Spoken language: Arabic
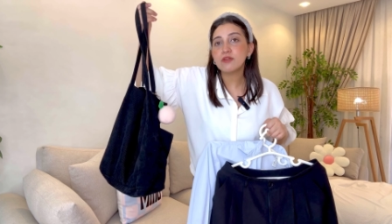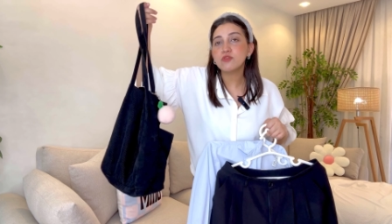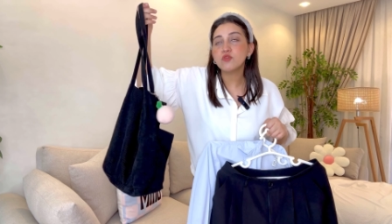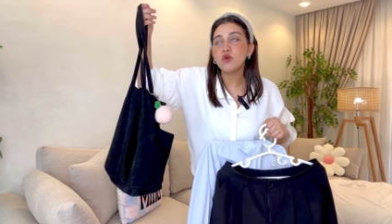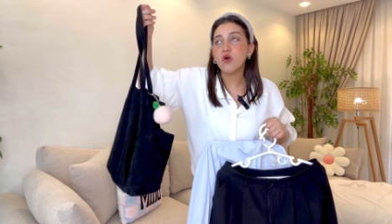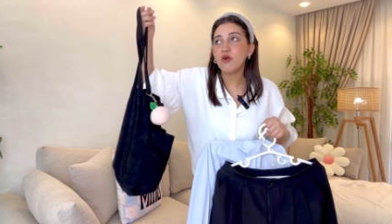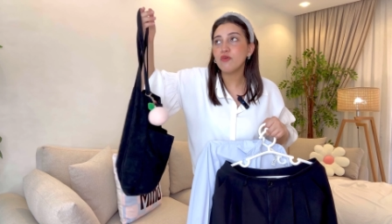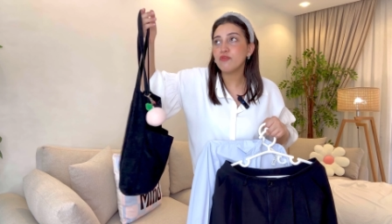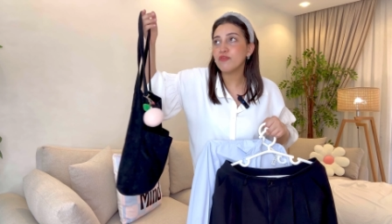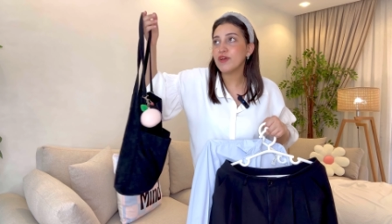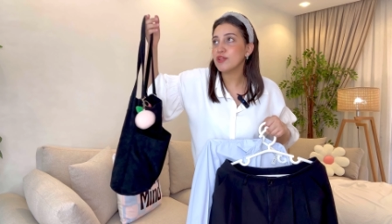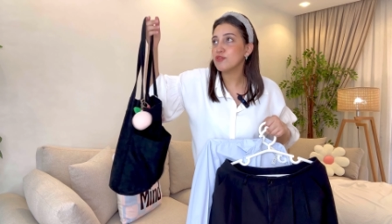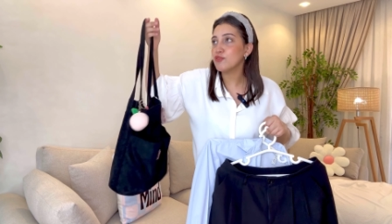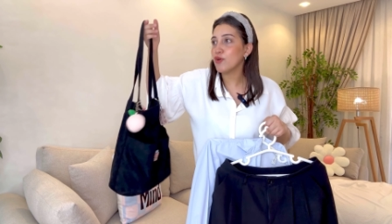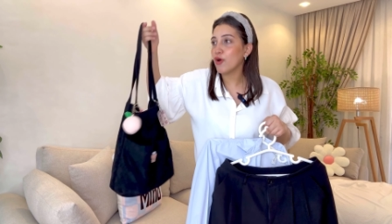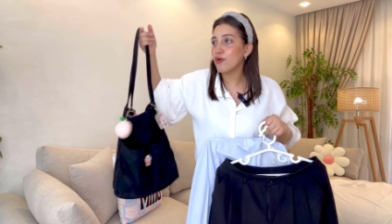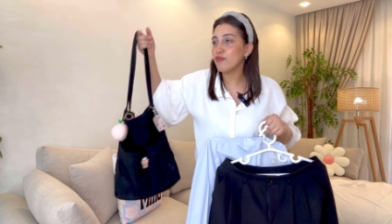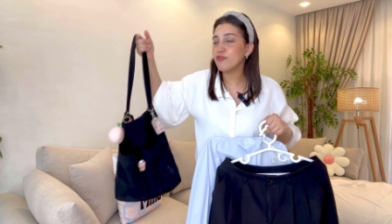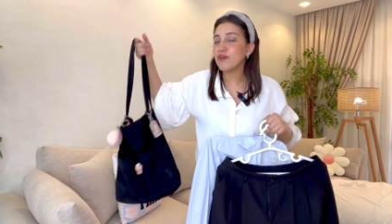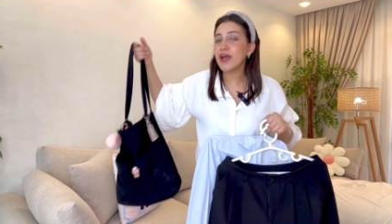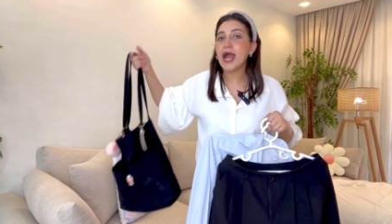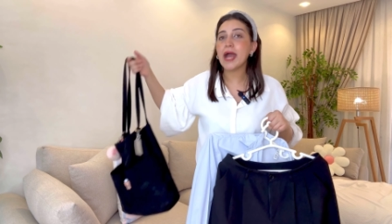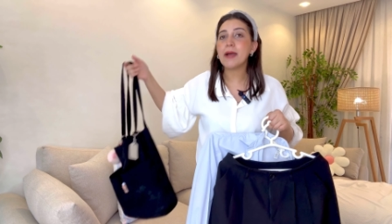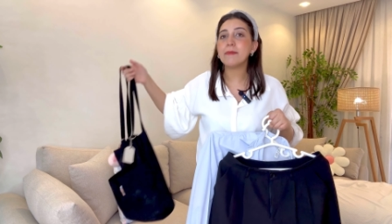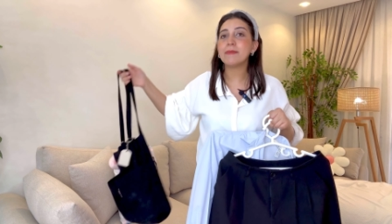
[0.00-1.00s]
تحفه
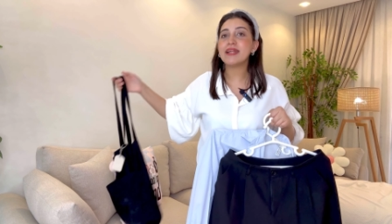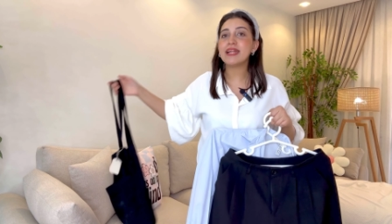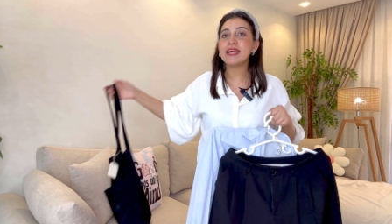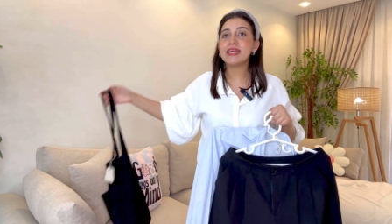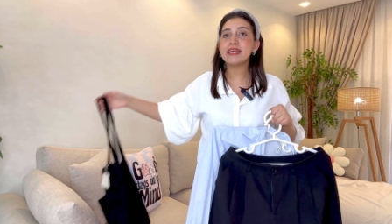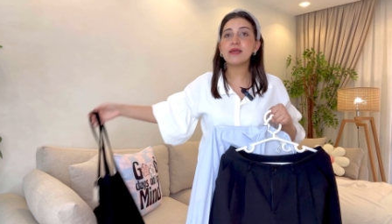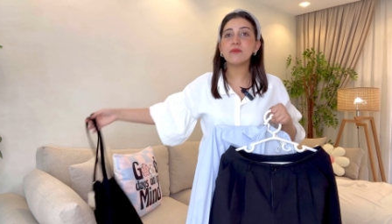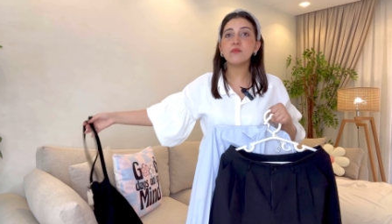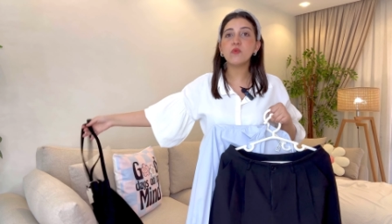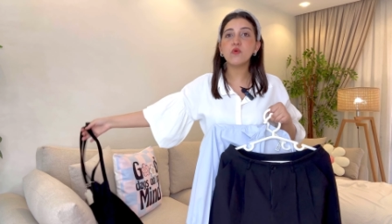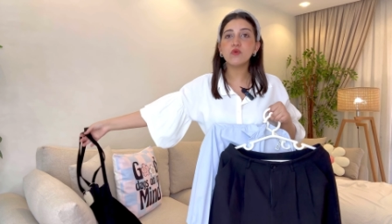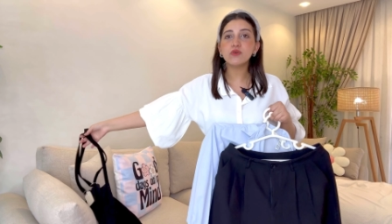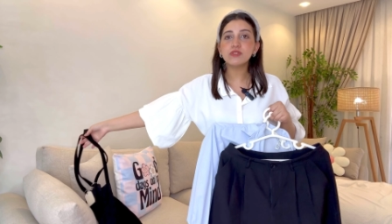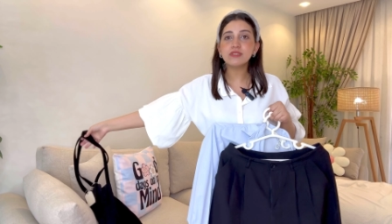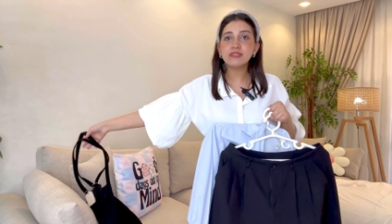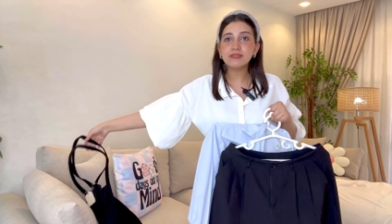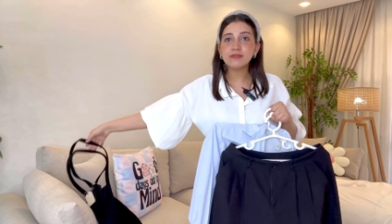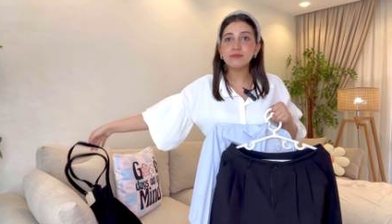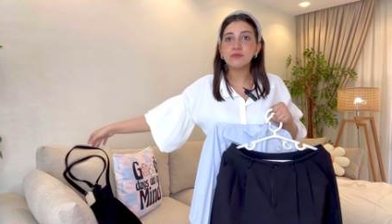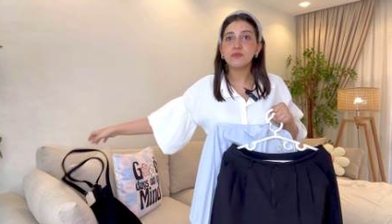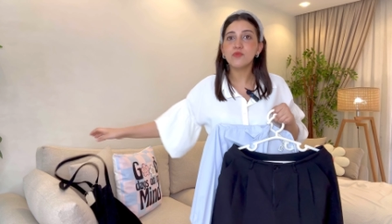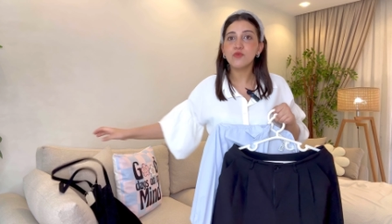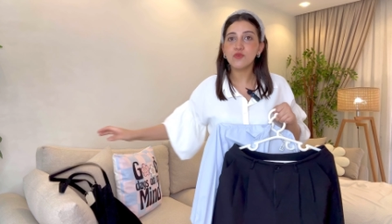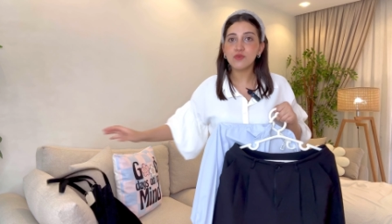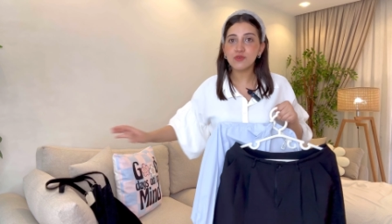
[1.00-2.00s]
تحفه عمليه موت
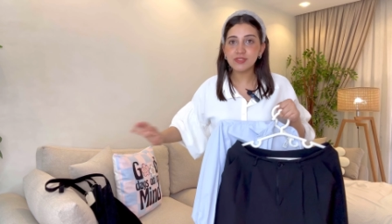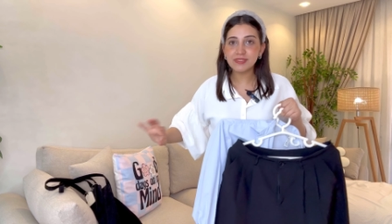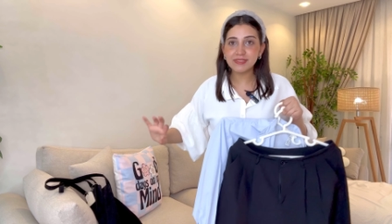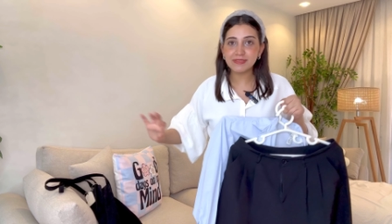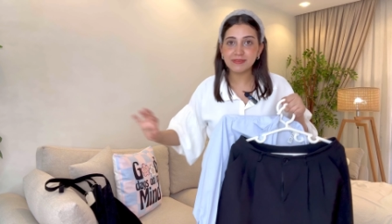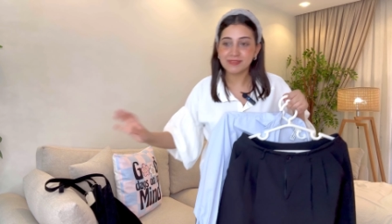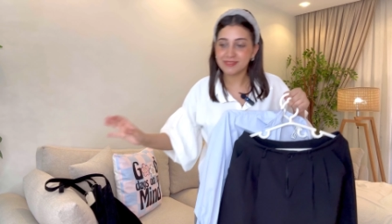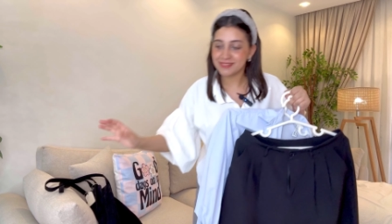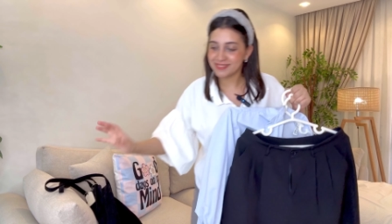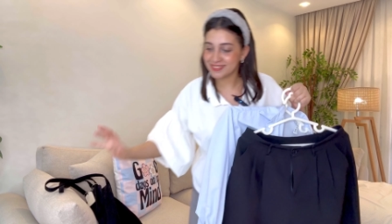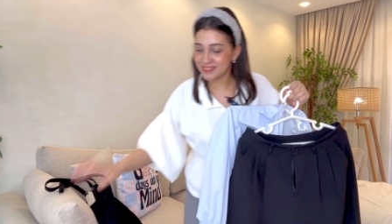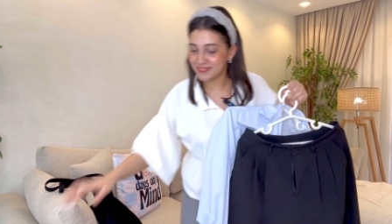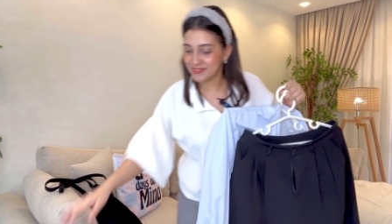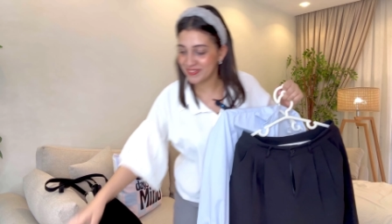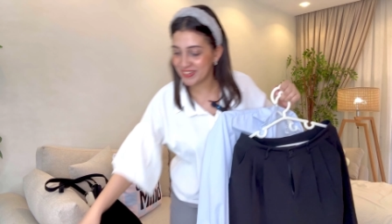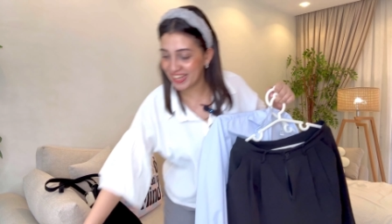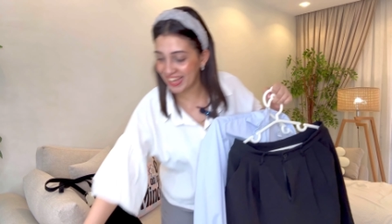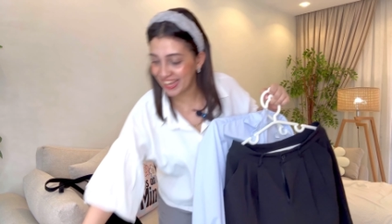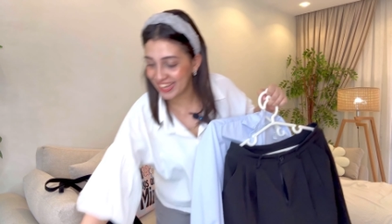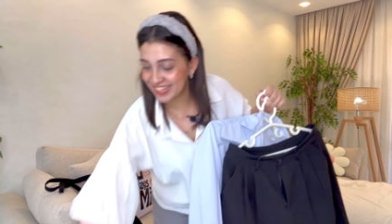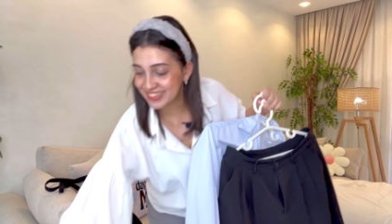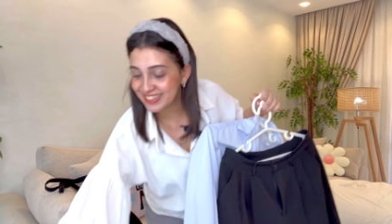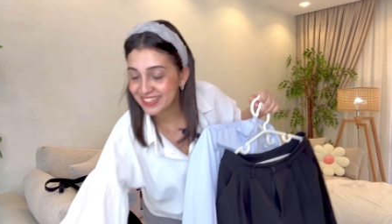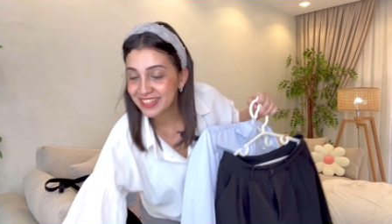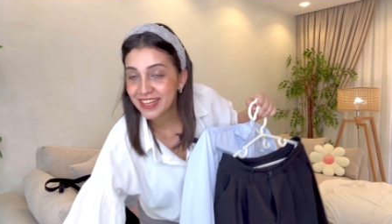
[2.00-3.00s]
موت
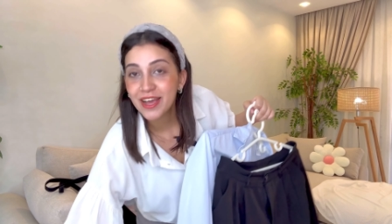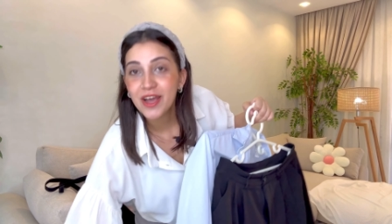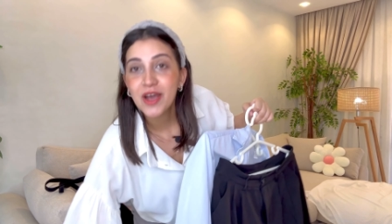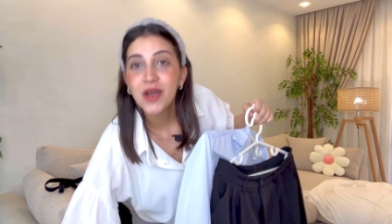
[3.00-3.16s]
بجد